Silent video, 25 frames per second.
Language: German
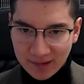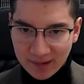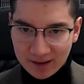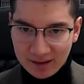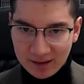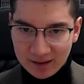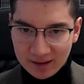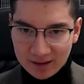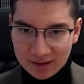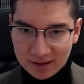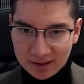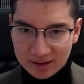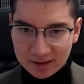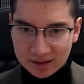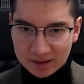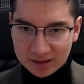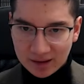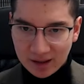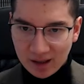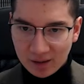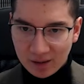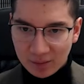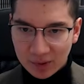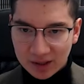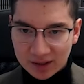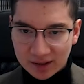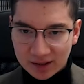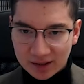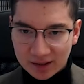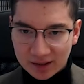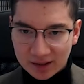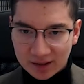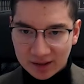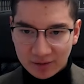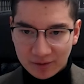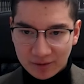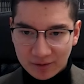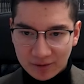äh, ja, bin ich da
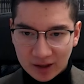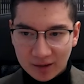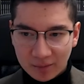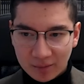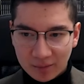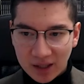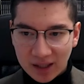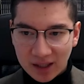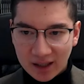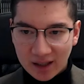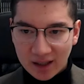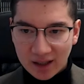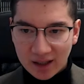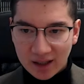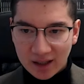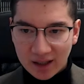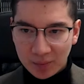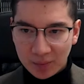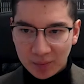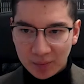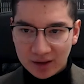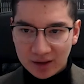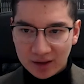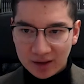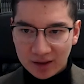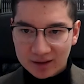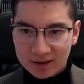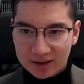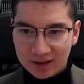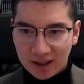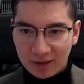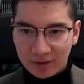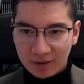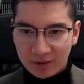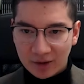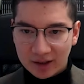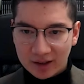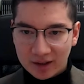einfach mega happy,
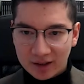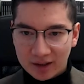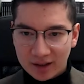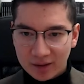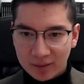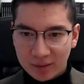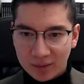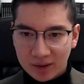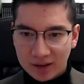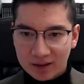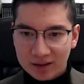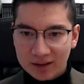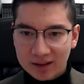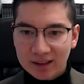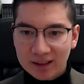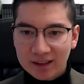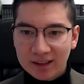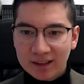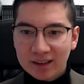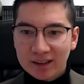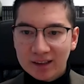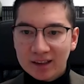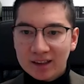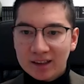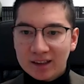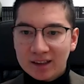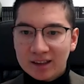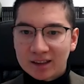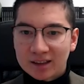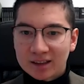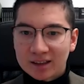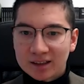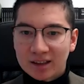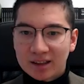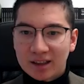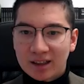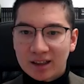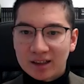einfach hier immer
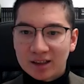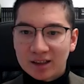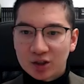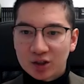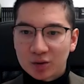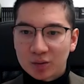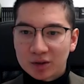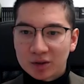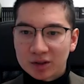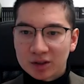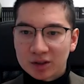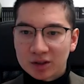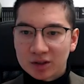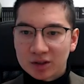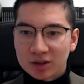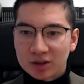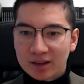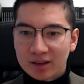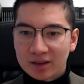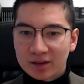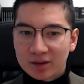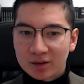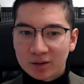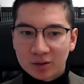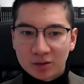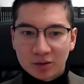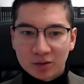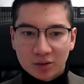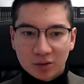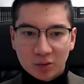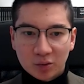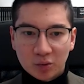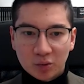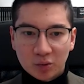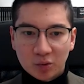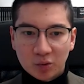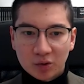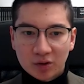dass hier alles schon mal so weit und so
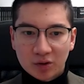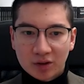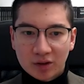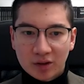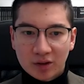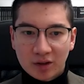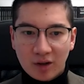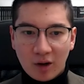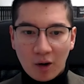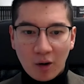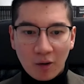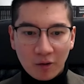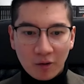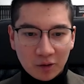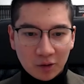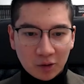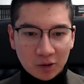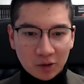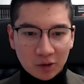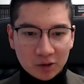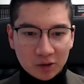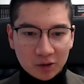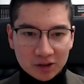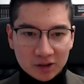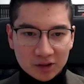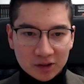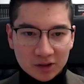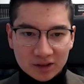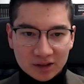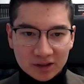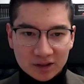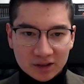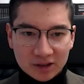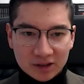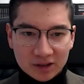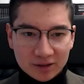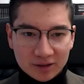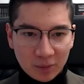gut aufgerüstet ist.
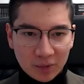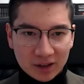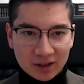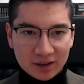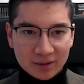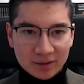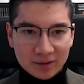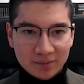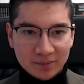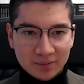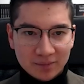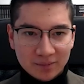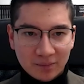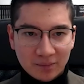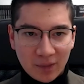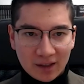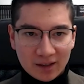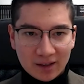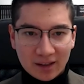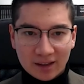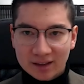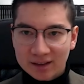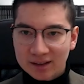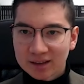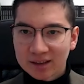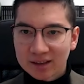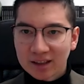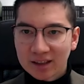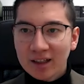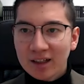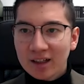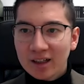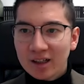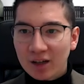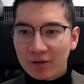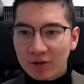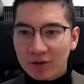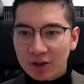Freut mich. Mega nice.
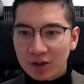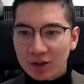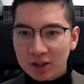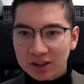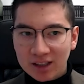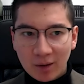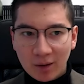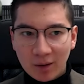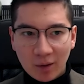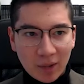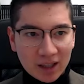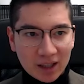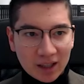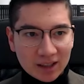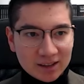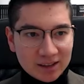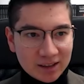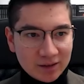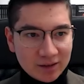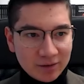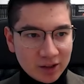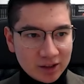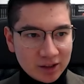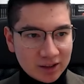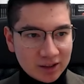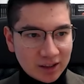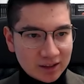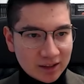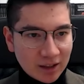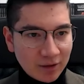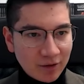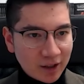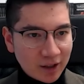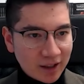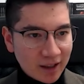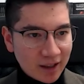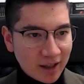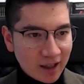Ja, wenn ich das selber mal ansehen willst, kannst du
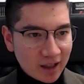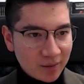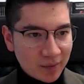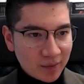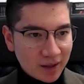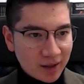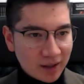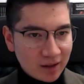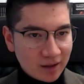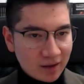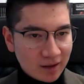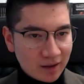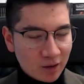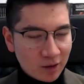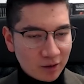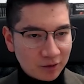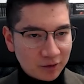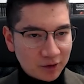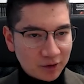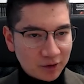einfach gerne mal auf